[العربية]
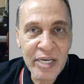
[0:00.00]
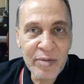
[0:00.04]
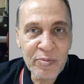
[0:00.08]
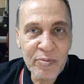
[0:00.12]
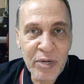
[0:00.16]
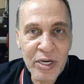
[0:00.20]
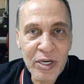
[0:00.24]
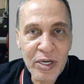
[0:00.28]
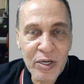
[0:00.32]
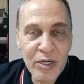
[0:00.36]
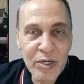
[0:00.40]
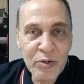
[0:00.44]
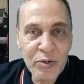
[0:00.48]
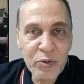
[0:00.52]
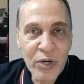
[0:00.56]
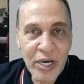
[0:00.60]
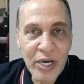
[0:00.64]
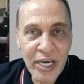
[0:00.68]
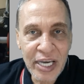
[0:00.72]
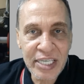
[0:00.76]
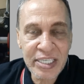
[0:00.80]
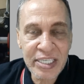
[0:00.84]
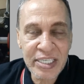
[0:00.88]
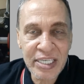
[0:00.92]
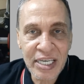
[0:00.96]
المج...
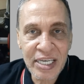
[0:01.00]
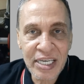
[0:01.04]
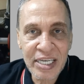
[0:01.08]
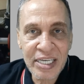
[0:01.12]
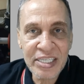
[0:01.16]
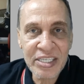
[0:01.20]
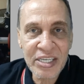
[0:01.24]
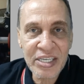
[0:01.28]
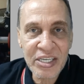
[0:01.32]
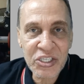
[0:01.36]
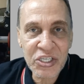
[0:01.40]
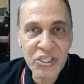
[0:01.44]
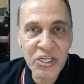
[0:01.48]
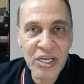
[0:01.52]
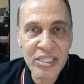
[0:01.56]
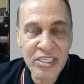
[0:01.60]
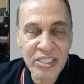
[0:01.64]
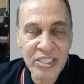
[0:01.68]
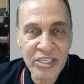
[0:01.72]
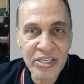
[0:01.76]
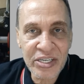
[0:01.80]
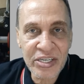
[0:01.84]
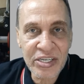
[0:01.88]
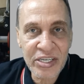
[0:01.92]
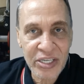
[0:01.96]
وهذا
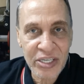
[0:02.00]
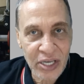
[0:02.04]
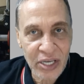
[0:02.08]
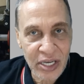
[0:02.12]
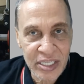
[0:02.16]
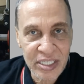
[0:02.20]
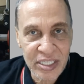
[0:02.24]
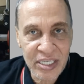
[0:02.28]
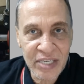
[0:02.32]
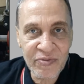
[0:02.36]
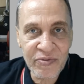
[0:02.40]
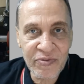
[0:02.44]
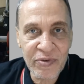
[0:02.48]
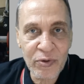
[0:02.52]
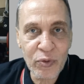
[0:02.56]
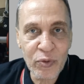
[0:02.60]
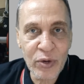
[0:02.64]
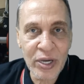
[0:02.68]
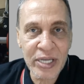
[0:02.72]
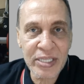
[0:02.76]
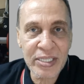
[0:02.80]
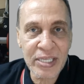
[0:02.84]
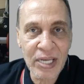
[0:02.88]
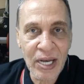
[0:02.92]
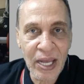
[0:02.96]
النشاط الرياضي في
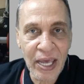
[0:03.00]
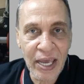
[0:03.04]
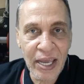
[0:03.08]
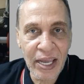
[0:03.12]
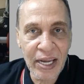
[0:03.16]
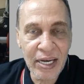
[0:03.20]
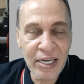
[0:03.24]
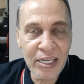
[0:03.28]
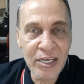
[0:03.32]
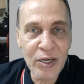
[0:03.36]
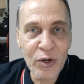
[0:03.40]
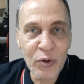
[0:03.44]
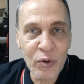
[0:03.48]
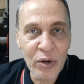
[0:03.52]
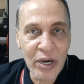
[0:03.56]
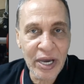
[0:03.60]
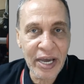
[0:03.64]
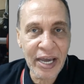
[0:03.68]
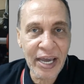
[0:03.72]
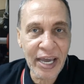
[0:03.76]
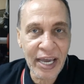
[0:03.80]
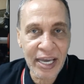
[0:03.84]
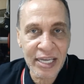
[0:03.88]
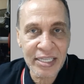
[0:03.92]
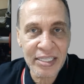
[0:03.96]
الوقت الحالي هو
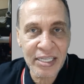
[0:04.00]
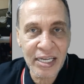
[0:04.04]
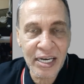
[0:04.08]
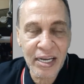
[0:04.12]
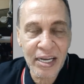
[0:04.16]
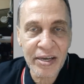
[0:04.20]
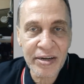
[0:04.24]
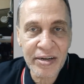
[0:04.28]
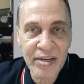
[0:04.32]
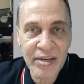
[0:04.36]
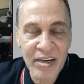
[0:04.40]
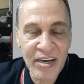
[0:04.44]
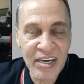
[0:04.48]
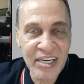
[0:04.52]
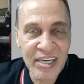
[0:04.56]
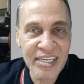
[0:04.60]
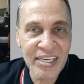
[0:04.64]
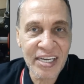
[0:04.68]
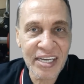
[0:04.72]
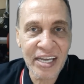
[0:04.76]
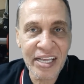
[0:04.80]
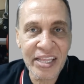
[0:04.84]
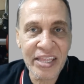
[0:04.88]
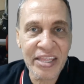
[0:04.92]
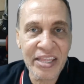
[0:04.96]
أحد
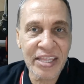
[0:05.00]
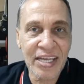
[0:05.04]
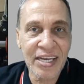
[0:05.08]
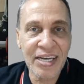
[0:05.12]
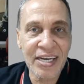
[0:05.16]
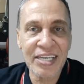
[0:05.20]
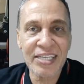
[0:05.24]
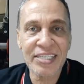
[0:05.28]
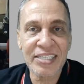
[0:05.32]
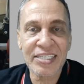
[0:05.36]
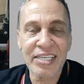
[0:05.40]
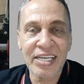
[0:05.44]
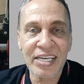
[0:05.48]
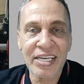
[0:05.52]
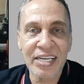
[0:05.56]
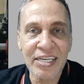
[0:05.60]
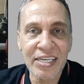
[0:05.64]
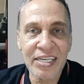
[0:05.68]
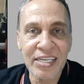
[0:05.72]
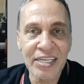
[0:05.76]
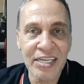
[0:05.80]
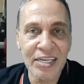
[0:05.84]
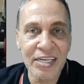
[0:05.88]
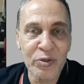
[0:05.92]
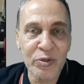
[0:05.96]
الأركان الثلاثة
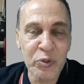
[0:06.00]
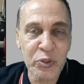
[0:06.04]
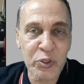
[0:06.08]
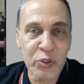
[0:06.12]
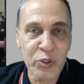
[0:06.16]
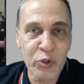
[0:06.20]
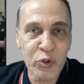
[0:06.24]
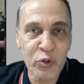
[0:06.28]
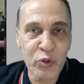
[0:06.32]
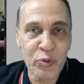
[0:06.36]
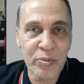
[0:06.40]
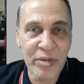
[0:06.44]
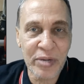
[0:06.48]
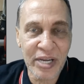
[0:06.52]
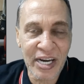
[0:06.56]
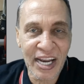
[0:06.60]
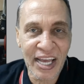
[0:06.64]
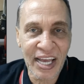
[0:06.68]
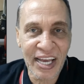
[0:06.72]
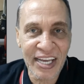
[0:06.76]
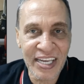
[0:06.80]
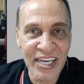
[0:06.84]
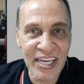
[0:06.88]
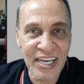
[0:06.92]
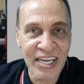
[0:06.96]
لأسلوب
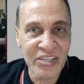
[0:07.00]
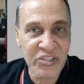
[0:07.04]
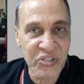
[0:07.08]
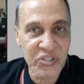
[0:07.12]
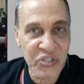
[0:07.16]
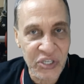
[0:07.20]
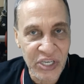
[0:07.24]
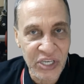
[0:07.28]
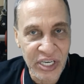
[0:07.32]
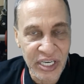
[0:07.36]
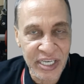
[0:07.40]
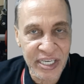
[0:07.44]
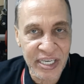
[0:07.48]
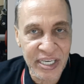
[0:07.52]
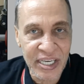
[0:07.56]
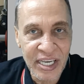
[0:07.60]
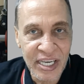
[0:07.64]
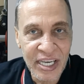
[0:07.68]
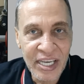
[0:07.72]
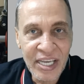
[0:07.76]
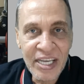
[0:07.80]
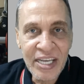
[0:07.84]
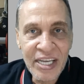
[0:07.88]
الحياة الصحي